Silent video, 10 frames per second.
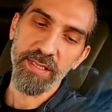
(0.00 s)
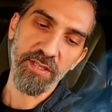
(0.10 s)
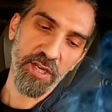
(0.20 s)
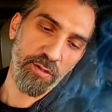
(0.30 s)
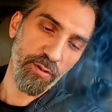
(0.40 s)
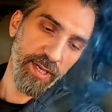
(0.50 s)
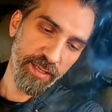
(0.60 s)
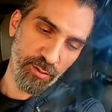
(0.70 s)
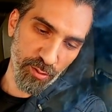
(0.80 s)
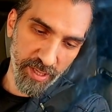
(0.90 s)

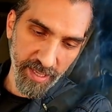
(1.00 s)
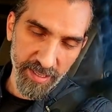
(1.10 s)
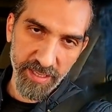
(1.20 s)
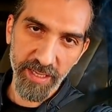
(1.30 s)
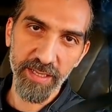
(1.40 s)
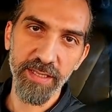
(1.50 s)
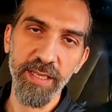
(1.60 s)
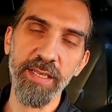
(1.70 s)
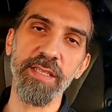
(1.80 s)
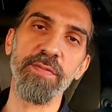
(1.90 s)
Teşekkürler Türkiye şeklinde
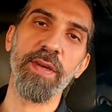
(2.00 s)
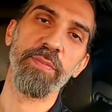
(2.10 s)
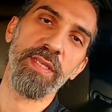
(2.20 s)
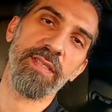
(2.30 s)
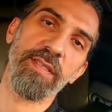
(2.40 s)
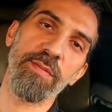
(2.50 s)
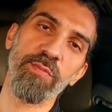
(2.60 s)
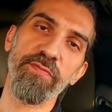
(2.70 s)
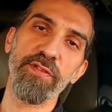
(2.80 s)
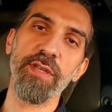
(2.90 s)
yanıt vermek
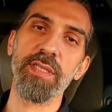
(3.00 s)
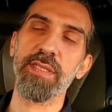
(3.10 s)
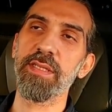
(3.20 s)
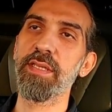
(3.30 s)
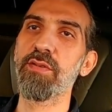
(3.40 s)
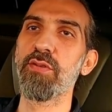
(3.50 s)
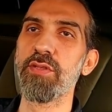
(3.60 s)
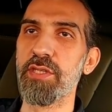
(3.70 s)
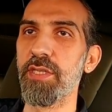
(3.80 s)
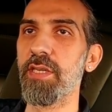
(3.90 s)
istedim. Bu video aslında
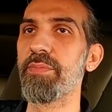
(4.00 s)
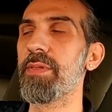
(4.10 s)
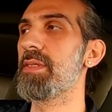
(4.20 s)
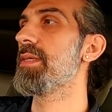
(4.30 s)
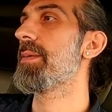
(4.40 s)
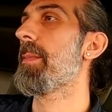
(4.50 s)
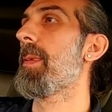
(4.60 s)
onun için yapıldı.